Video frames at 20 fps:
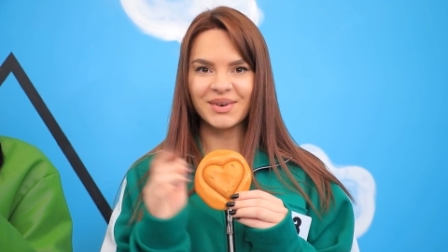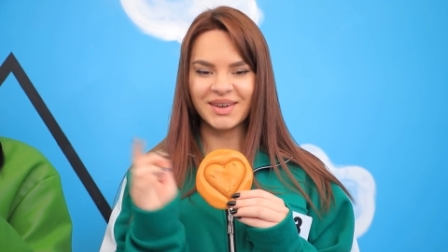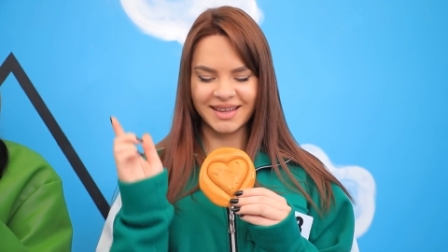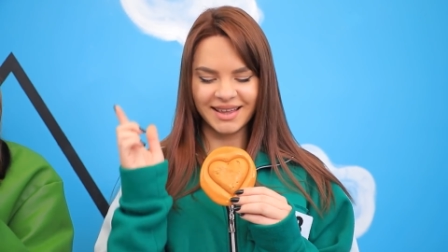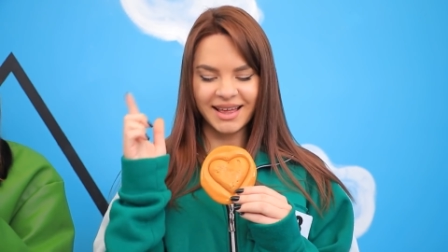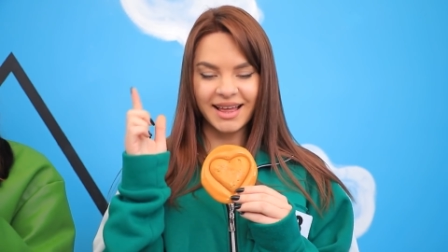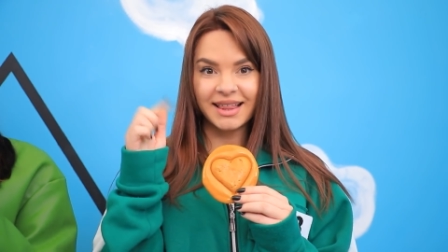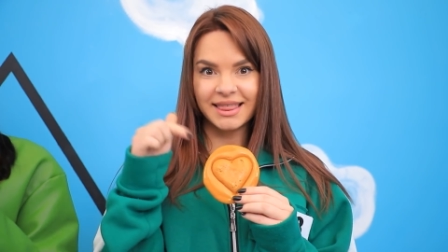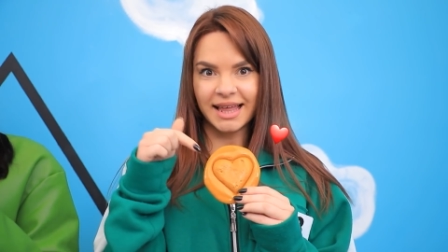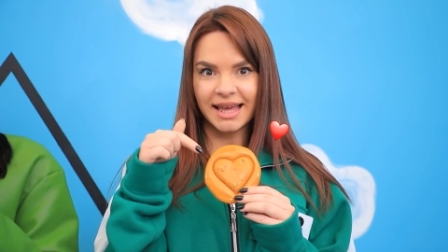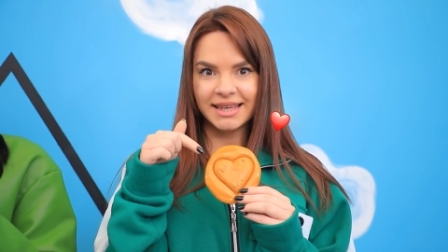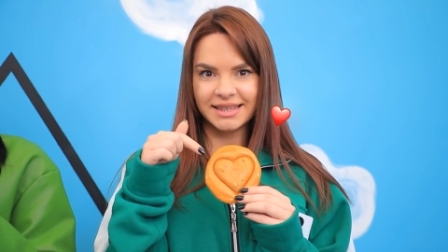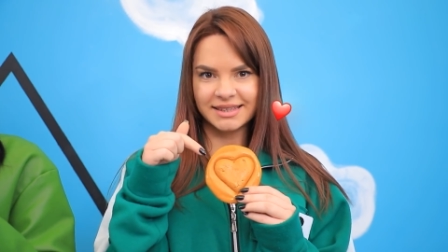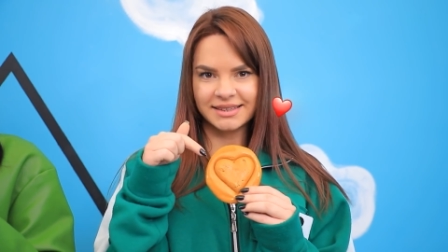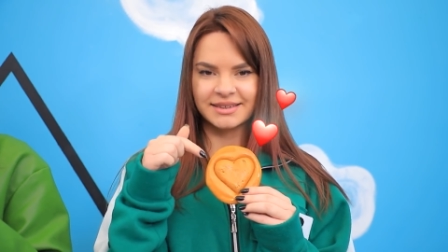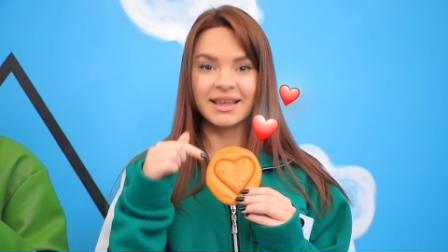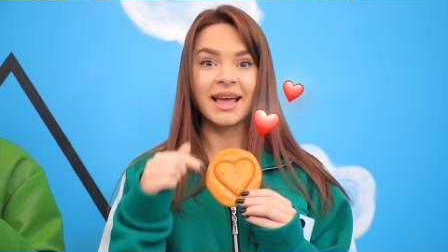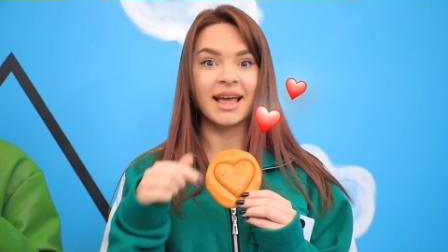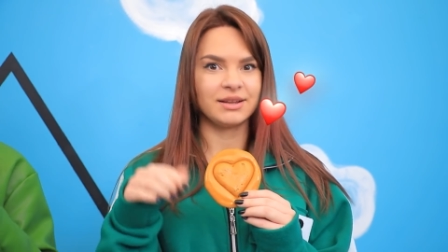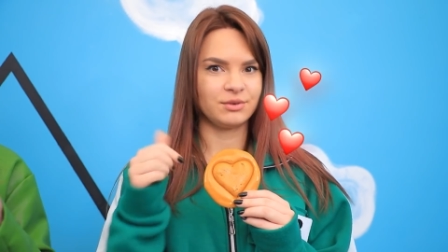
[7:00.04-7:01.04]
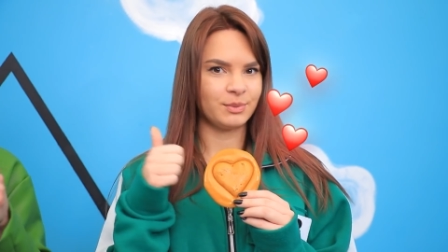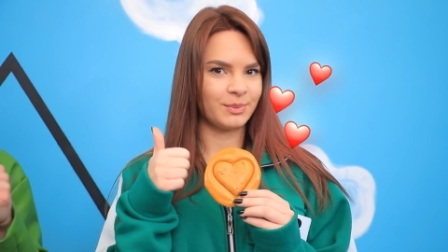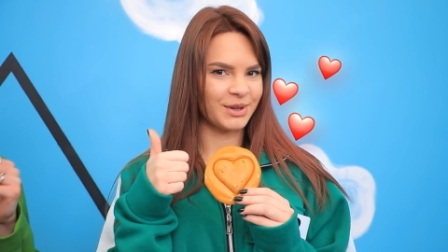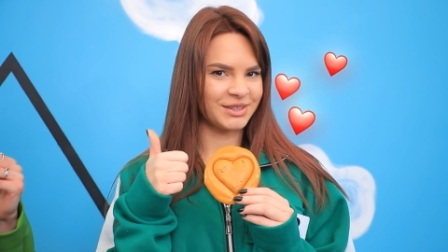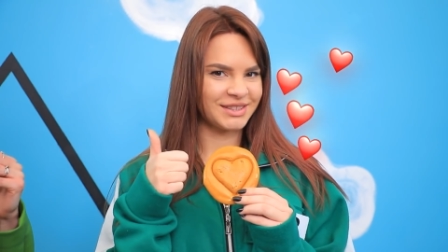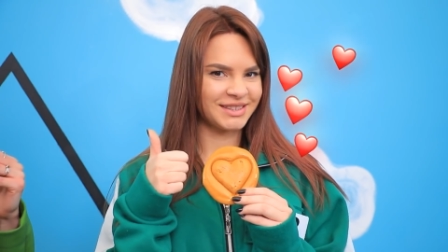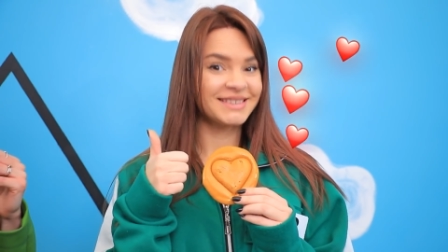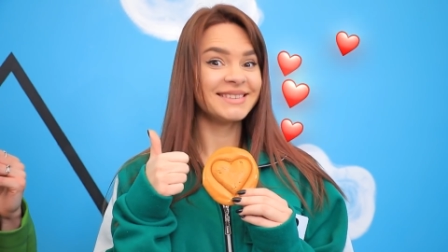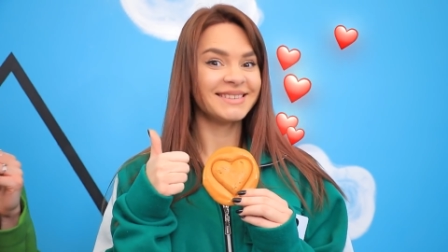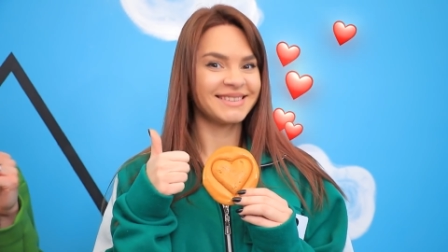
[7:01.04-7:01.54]
ส่วนฉันได้รับไลค์จาก
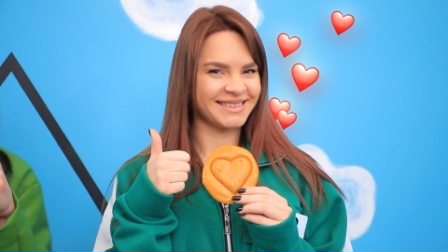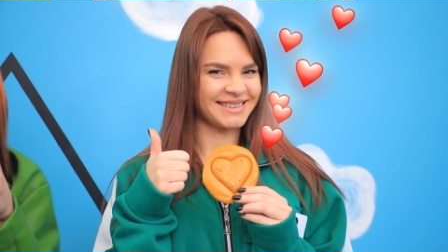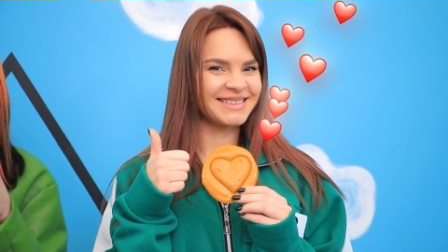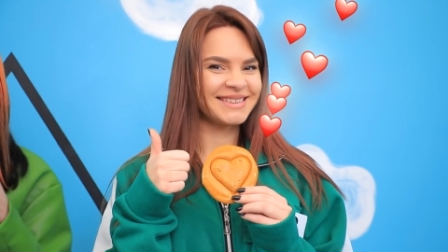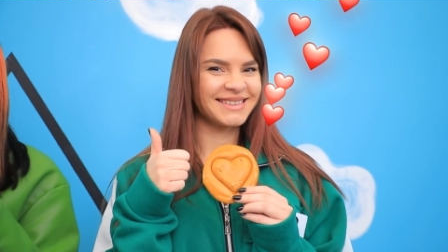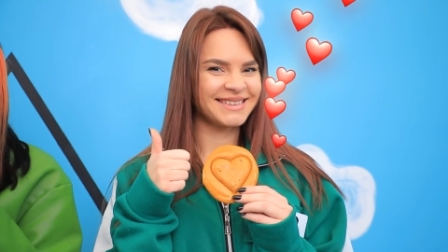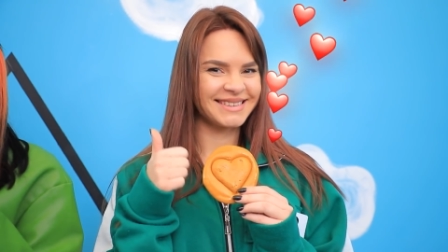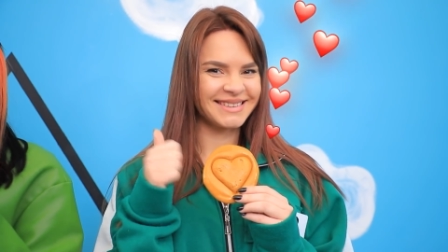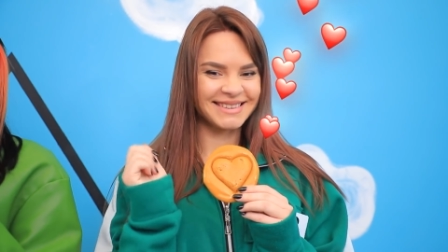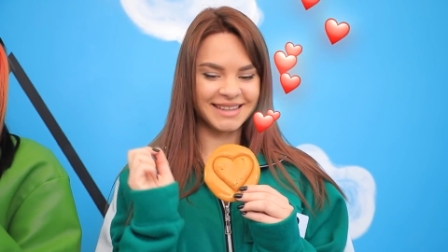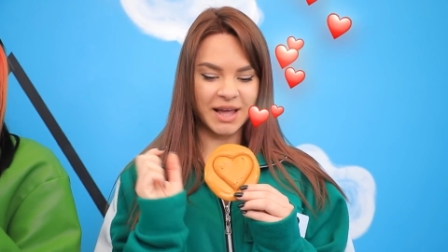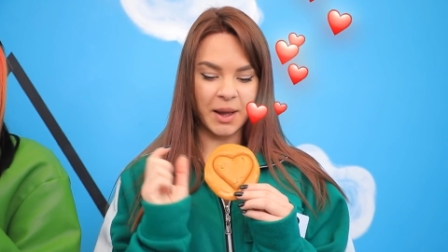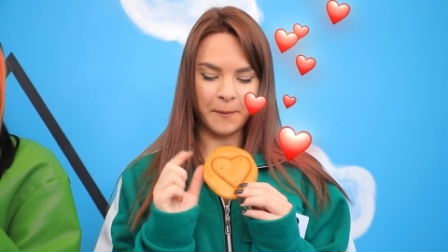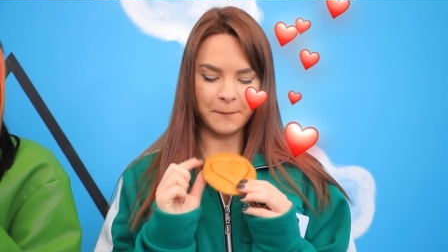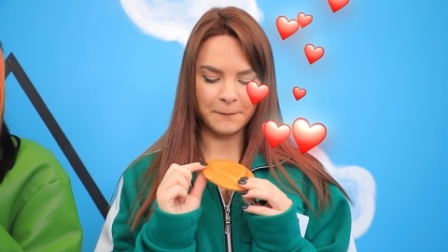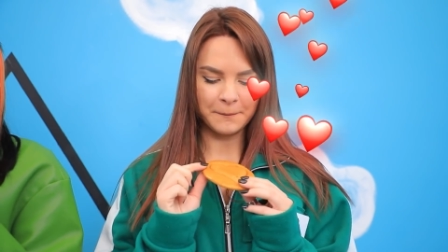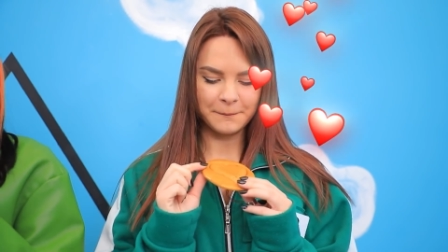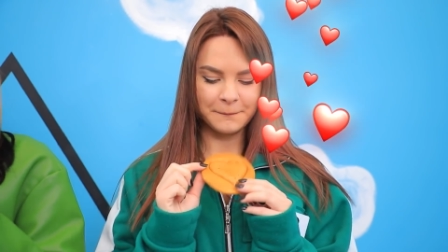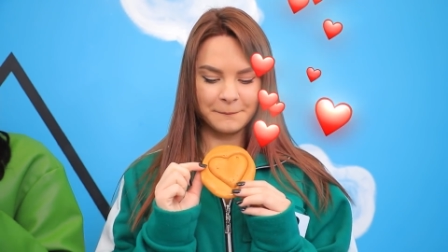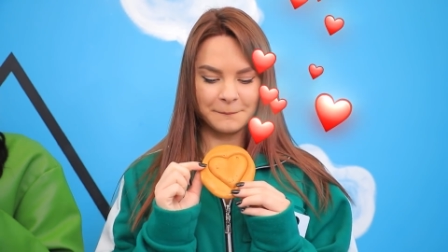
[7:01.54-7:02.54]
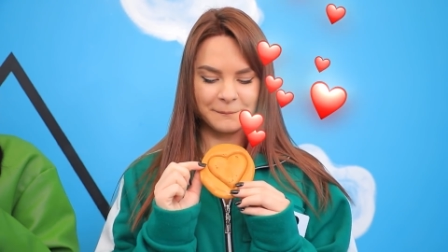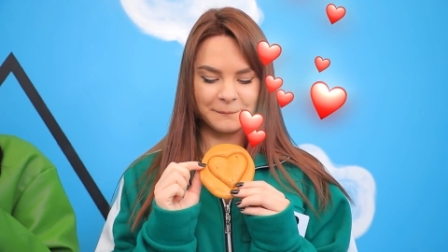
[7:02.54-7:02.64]
พวกคุณแล้วค่ะขอบคุณ